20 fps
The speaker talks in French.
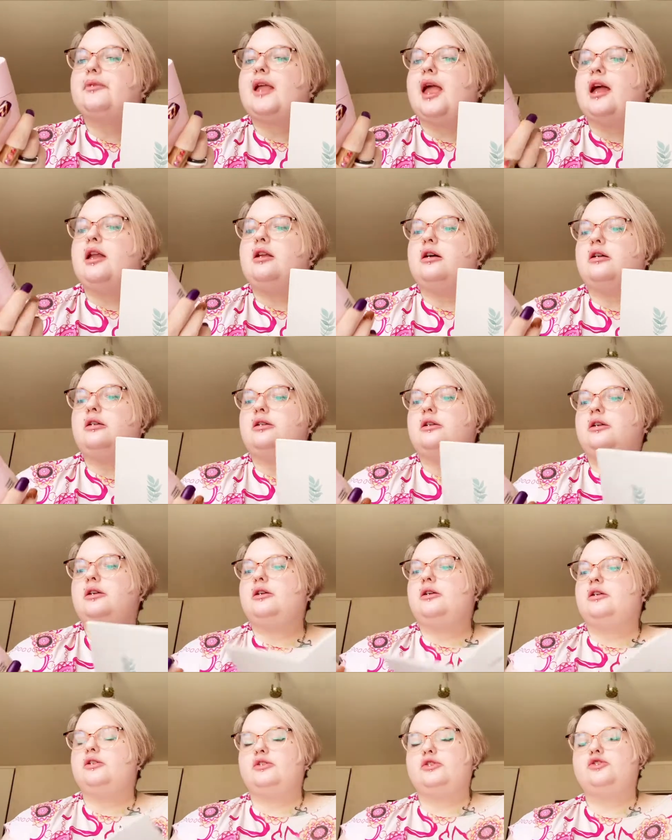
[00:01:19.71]
Alors,
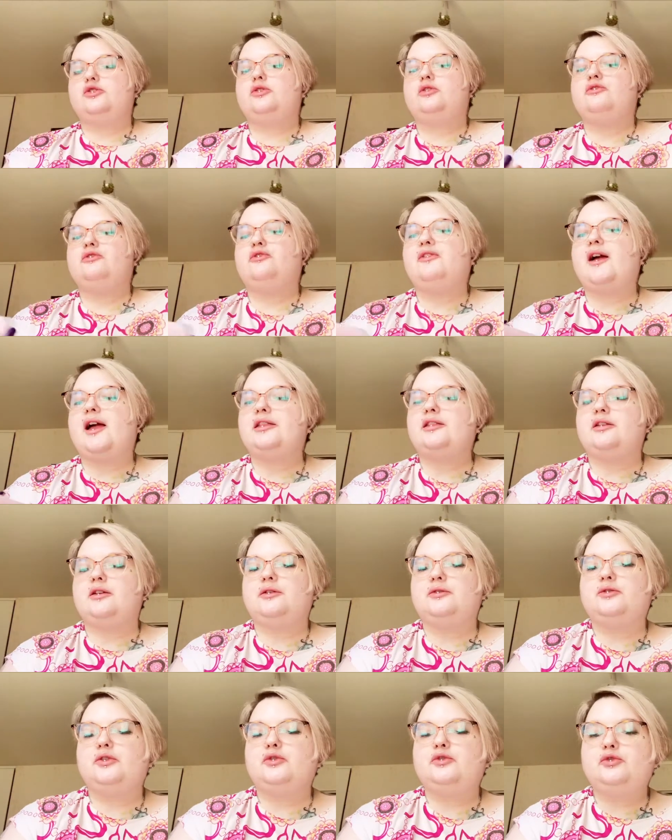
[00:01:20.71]
euh, je suis
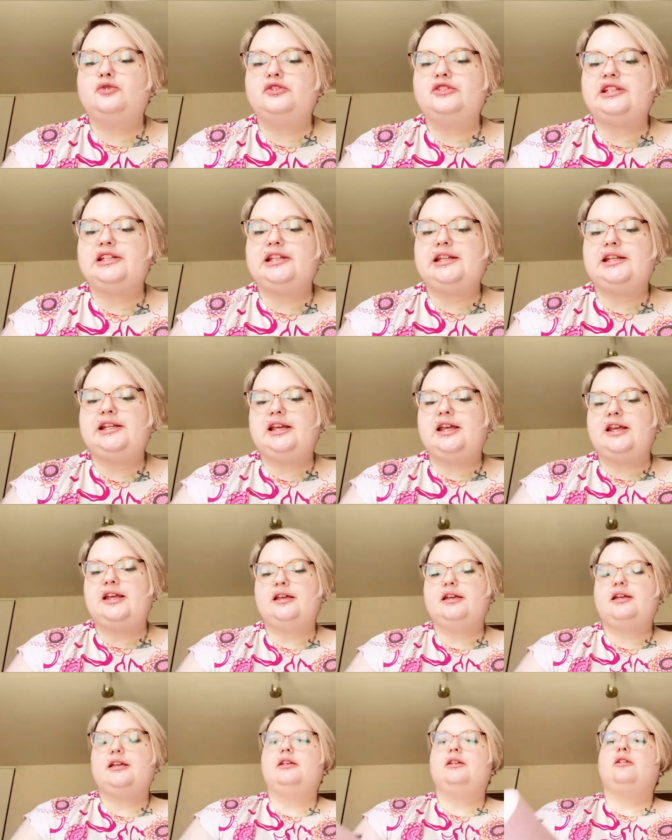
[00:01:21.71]
fan de tout ce qui est
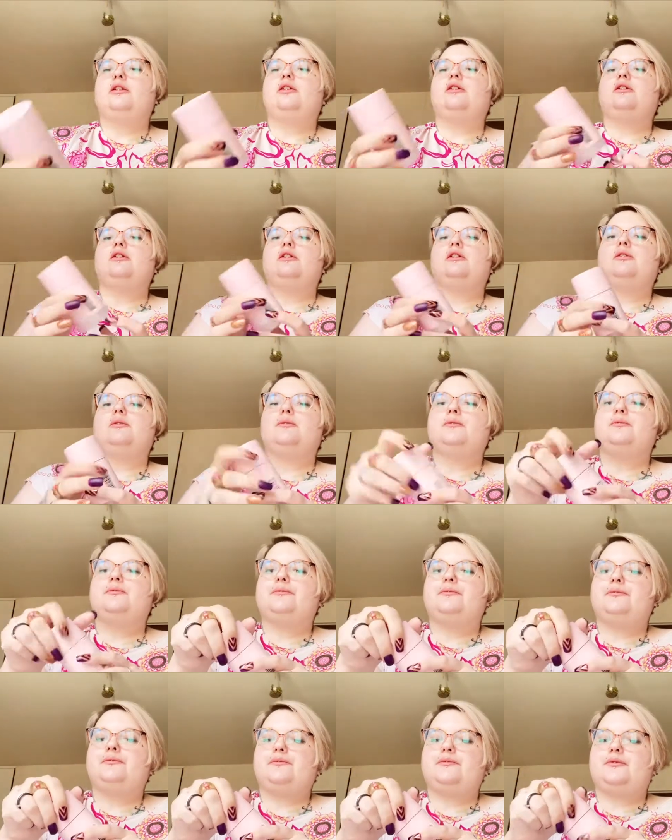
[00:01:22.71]
euh,
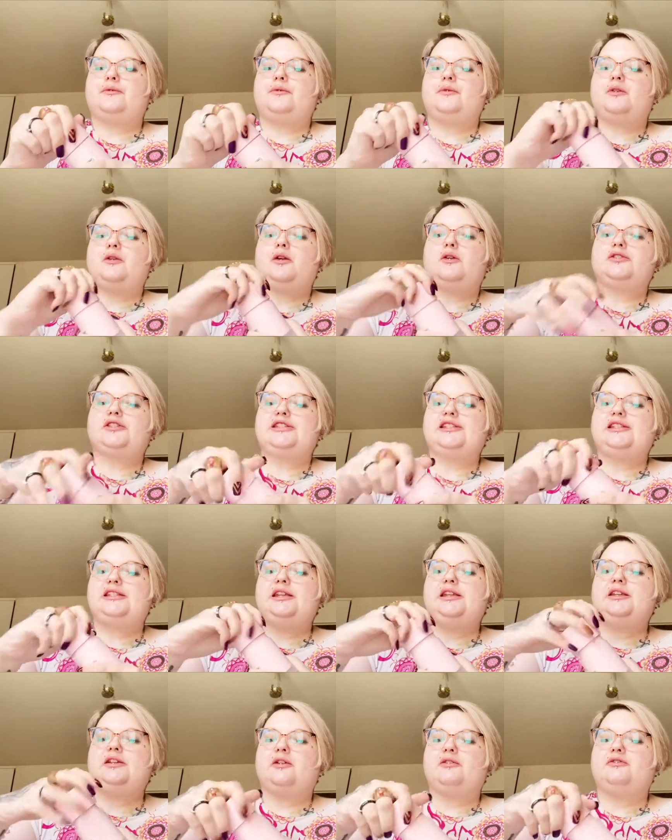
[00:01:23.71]
en
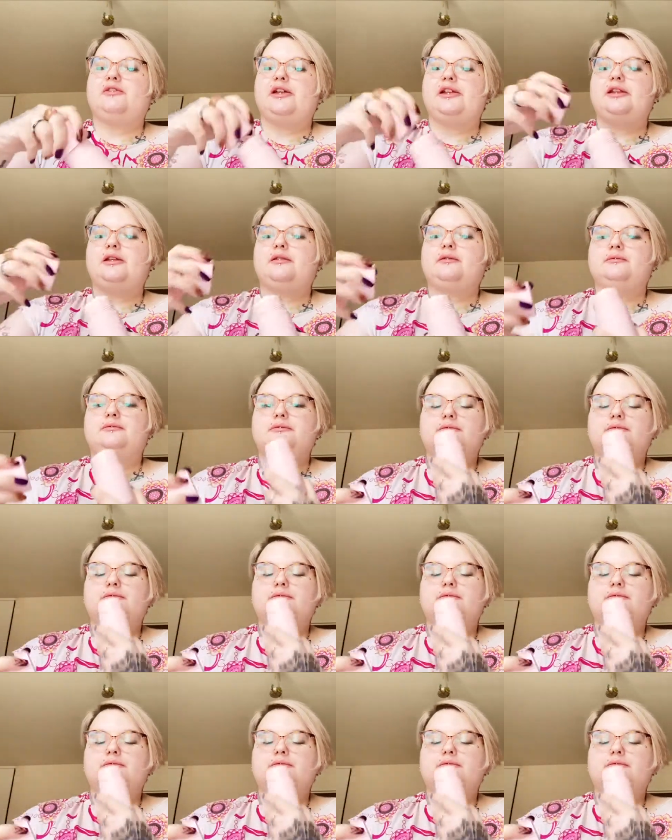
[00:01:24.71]
stick, en fait.